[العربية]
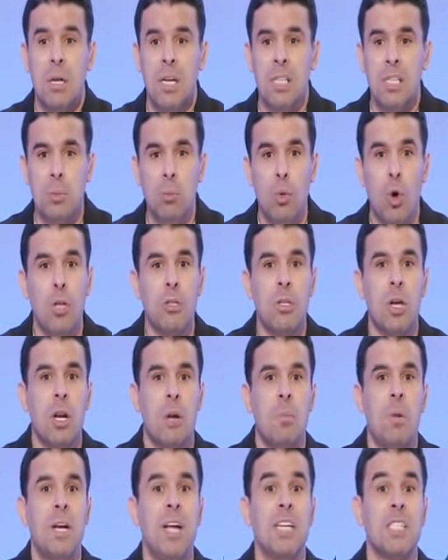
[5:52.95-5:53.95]
ناس
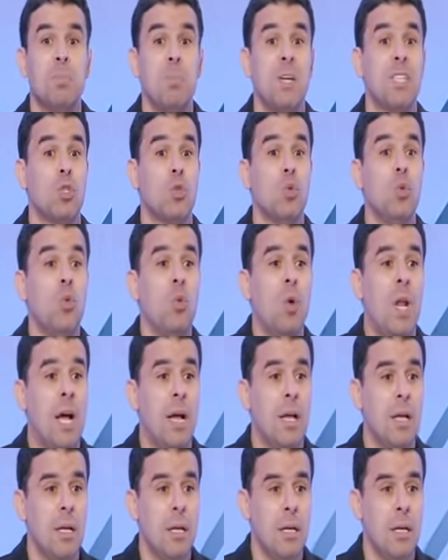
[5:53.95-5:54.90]
محترمه ناس مسؤوله